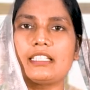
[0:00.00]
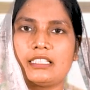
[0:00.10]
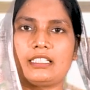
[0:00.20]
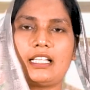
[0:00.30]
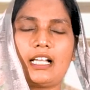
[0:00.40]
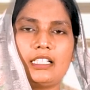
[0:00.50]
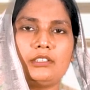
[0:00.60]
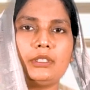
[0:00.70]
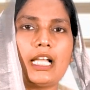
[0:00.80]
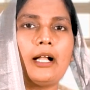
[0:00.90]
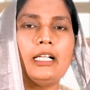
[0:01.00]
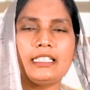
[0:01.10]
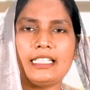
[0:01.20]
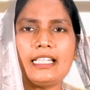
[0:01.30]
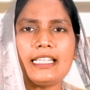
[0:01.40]
இருக்கிறார் ஹலிலூயா
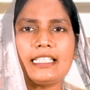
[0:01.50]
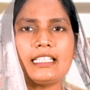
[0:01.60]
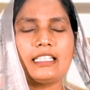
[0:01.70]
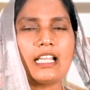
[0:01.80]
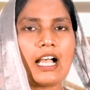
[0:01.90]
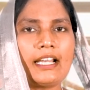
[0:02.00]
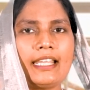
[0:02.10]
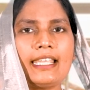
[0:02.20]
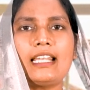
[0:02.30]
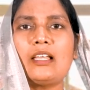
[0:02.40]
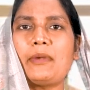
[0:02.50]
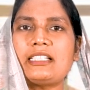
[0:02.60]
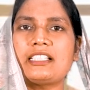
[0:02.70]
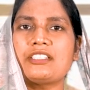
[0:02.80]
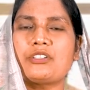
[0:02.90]
இன்றைக்கு நானே எல்லாமே
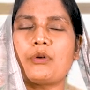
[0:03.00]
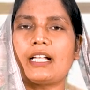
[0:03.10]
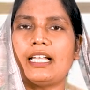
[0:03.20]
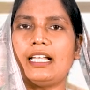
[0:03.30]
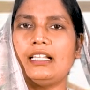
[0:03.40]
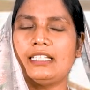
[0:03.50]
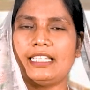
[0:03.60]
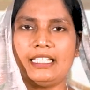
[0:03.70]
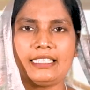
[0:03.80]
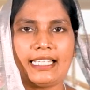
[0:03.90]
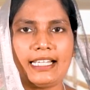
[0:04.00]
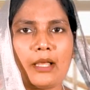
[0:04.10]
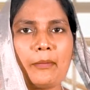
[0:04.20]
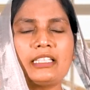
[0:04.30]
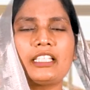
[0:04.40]
செஞ்சிருவேங்க எனக்கு
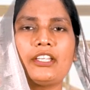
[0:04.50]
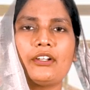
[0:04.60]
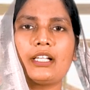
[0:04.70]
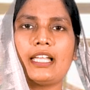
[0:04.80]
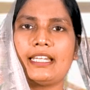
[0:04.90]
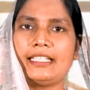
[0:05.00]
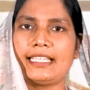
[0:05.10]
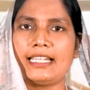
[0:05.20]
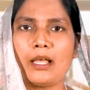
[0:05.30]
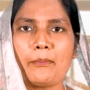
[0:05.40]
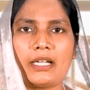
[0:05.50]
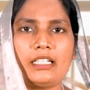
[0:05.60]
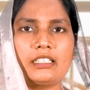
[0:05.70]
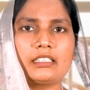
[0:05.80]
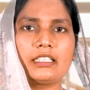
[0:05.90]
எல்லாமே தெரியுங்க எனக்கு எல்லா
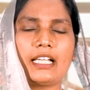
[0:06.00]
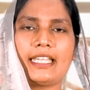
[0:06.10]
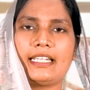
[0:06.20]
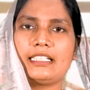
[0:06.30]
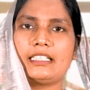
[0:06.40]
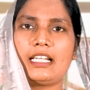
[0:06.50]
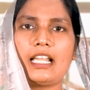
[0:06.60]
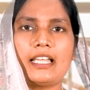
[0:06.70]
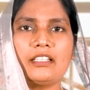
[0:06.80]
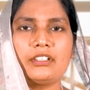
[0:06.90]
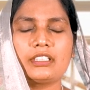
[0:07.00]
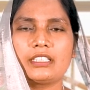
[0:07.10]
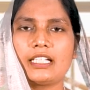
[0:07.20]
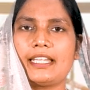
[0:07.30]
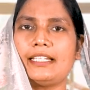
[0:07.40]
பலன் இருக்குங்க எனக்கு நல்ல அறிவு
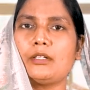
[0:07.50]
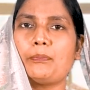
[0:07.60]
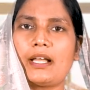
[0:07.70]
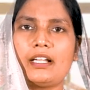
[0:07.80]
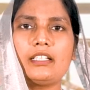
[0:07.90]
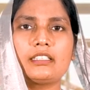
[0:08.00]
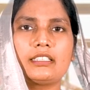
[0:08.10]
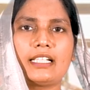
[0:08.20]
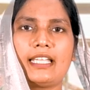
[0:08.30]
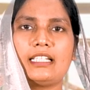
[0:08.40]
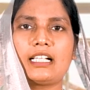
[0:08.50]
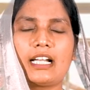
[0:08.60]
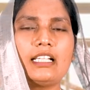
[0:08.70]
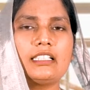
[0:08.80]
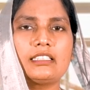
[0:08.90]
இருக்குங்க எனக்கு பணம் இருக்குங்க எனக்கு
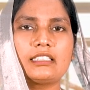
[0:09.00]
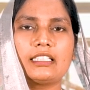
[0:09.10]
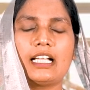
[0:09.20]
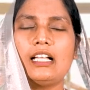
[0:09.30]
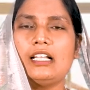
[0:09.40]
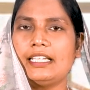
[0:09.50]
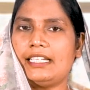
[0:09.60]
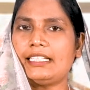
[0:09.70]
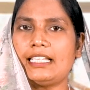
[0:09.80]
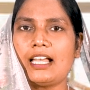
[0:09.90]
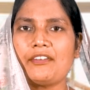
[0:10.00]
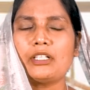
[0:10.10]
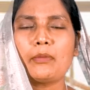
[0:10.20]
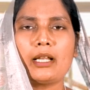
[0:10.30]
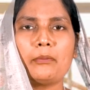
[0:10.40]
அழகு இருக்குங்க எனக்கு எல்லா
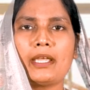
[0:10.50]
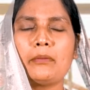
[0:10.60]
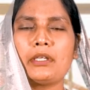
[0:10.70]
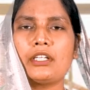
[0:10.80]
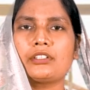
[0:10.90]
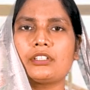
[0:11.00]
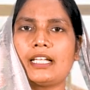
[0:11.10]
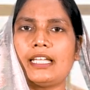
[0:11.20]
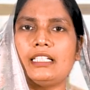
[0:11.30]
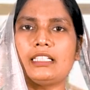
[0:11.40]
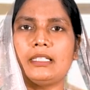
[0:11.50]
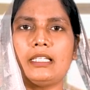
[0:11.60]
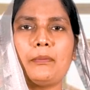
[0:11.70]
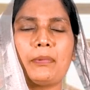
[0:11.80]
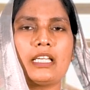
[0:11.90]
விதமான மேன்மையும் இருக்குங்க எனக்கு
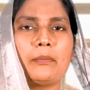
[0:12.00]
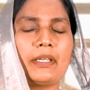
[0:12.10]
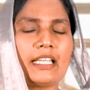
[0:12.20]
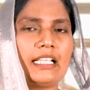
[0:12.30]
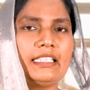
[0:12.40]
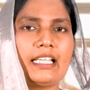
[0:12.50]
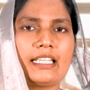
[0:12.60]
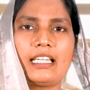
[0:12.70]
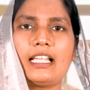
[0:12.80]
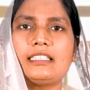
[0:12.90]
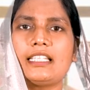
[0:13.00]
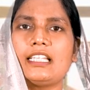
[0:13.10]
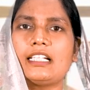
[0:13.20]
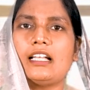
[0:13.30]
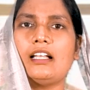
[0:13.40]
நிறைய பெரிய பெரிய அதிகாரிகள்லாம்
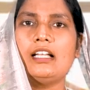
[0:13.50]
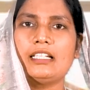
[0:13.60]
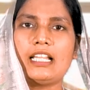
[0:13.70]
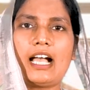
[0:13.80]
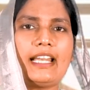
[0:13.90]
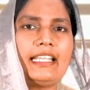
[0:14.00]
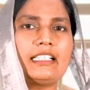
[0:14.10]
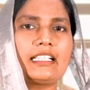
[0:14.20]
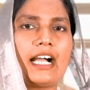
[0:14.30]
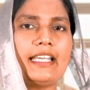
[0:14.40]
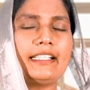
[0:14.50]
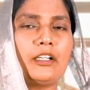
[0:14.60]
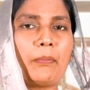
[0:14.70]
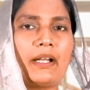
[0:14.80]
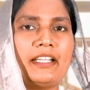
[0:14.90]
தெரியுங்க நானே இந்த
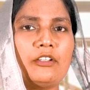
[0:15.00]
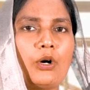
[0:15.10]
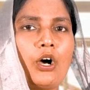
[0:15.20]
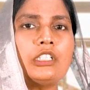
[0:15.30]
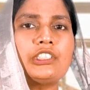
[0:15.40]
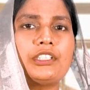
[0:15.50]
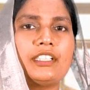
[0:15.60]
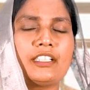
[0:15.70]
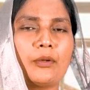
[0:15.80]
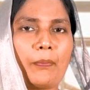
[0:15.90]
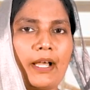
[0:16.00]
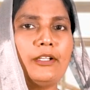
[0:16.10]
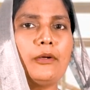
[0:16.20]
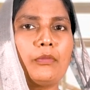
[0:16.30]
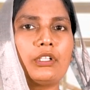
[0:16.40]
காரியங்களை பண்ணிடுவோன்னு சொல்லிட்டு நீங்கள் பண்ண
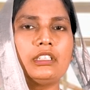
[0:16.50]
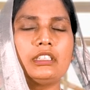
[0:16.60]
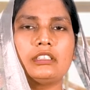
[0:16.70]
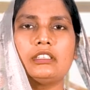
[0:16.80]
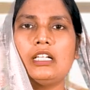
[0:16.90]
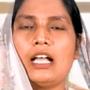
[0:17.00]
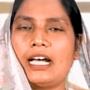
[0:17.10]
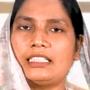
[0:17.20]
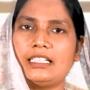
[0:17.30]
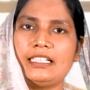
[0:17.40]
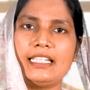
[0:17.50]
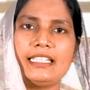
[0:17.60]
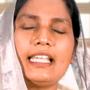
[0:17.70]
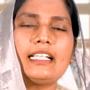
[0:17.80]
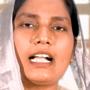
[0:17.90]
பண்ணும் பொழுது அதில்
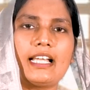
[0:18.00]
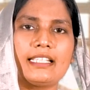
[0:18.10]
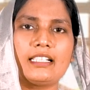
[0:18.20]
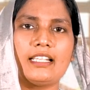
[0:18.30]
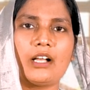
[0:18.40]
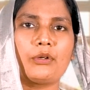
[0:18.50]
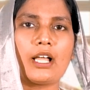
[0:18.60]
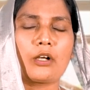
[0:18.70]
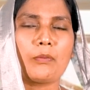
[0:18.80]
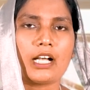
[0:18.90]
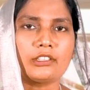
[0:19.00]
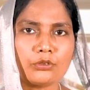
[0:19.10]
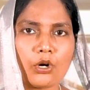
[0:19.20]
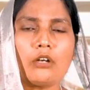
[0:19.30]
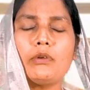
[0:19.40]
நிறைய காரியங்கள் என்ன உண்டாகுமா
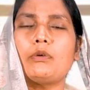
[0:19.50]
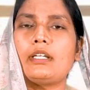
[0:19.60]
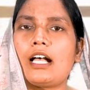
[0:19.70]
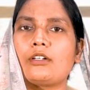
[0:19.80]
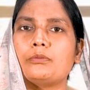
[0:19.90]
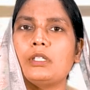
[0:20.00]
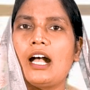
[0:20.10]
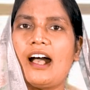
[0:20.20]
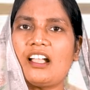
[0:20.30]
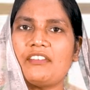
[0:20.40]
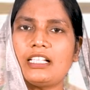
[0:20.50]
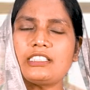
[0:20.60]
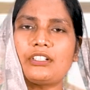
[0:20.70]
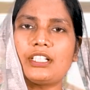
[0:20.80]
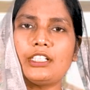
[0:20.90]
தோல்வி உண்டாகும் ஆகவே தான்
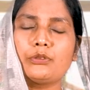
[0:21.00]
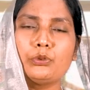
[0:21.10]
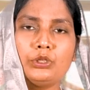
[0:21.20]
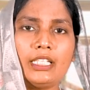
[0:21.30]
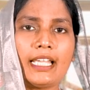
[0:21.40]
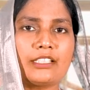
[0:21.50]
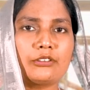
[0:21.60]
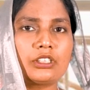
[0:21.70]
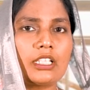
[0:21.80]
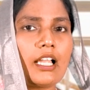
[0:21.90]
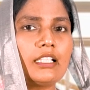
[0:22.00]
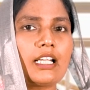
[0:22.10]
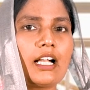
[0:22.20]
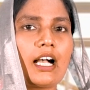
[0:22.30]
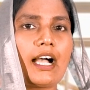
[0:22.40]
சொல்கிறாரு குதிரை யுத்த
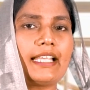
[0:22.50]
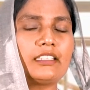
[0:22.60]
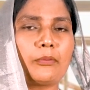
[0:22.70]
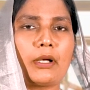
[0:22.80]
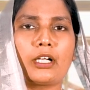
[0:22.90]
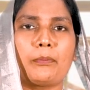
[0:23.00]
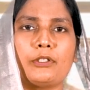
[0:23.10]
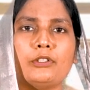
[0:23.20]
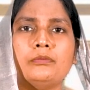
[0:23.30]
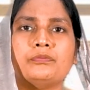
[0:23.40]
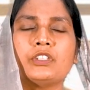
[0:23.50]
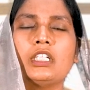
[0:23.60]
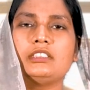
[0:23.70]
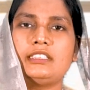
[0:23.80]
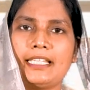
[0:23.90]
நாளுக்காக ஆயத்தமாக்கப்படும்
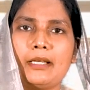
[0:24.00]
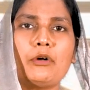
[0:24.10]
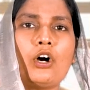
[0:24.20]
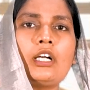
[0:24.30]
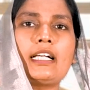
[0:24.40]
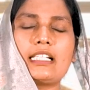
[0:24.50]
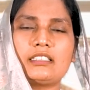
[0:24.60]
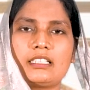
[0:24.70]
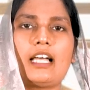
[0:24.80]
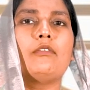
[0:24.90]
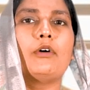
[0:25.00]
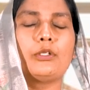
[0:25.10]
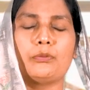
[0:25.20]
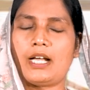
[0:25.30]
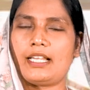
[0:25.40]
ஜெயமோ கர்த்தரால்
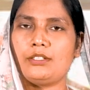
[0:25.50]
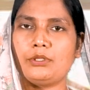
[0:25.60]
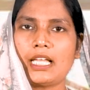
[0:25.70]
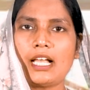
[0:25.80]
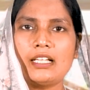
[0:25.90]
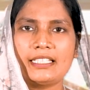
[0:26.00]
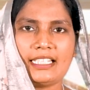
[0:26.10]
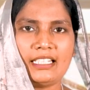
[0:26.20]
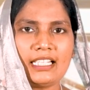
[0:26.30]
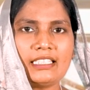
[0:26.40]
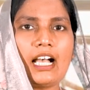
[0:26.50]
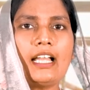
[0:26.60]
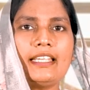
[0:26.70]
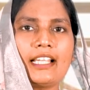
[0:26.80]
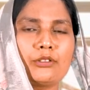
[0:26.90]
வரும் ஹலலுயா
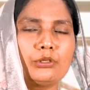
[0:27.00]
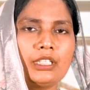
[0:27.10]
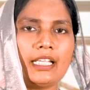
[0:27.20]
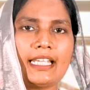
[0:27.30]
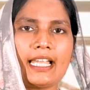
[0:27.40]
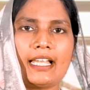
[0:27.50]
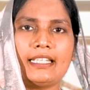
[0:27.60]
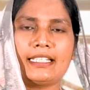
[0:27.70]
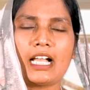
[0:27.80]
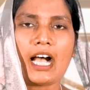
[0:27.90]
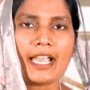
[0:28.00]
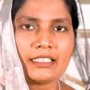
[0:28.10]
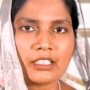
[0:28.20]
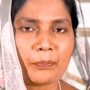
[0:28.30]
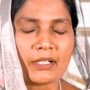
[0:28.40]
என்னதான் நீங்கள் குதிரையை நீங்கள்
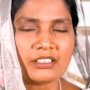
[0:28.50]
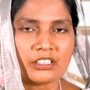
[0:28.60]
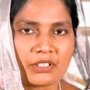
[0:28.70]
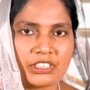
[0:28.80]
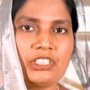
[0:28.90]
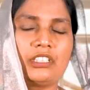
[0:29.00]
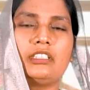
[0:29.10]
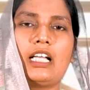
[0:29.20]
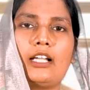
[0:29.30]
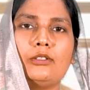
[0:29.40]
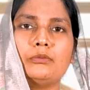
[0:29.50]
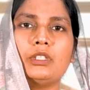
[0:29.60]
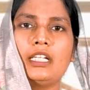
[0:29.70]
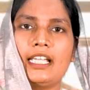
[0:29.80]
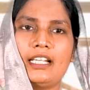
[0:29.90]
ஆயத்தப்படுத்தி வச்சிருந்தாலும்
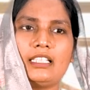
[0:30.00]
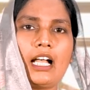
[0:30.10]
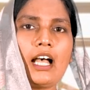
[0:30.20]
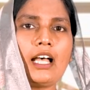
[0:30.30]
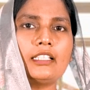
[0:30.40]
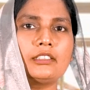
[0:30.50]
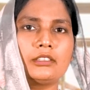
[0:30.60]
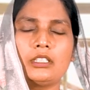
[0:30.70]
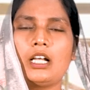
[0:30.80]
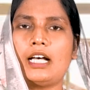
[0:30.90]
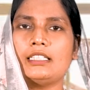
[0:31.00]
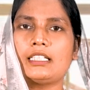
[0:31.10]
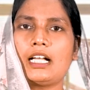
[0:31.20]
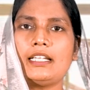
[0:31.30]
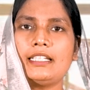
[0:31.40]
என்னதான் அது அந்த
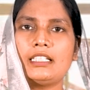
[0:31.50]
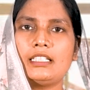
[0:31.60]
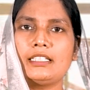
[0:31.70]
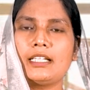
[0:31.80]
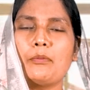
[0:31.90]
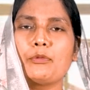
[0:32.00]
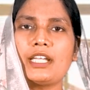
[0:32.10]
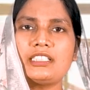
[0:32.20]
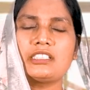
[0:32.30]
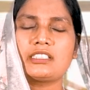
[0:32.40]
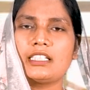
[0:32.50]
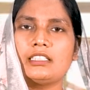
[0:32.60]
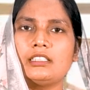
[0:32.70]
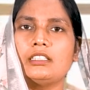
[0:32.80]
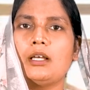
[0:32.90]
காரியங்களை நீங்கள் முயற்சி
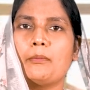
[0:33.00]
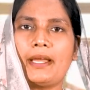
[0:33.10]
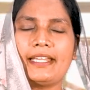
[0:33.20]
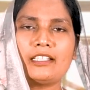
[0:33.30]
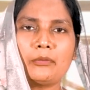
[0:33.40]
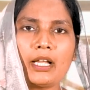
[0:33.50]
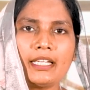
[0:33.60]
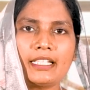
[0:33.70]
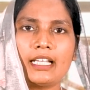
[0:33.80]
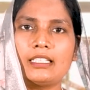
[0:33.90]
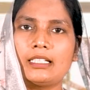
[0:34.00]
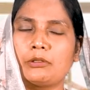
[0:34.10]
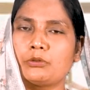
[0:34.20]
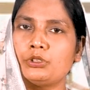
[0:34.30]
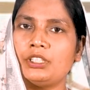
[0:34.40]
செய்து பயங்கரமாக நீங்கள் அந்த
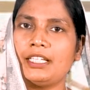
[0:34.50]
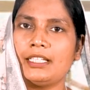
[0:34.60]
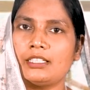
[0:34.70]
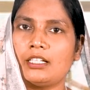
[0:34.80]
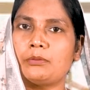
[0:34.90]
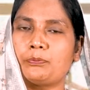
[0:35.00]
குதிரையை இந்த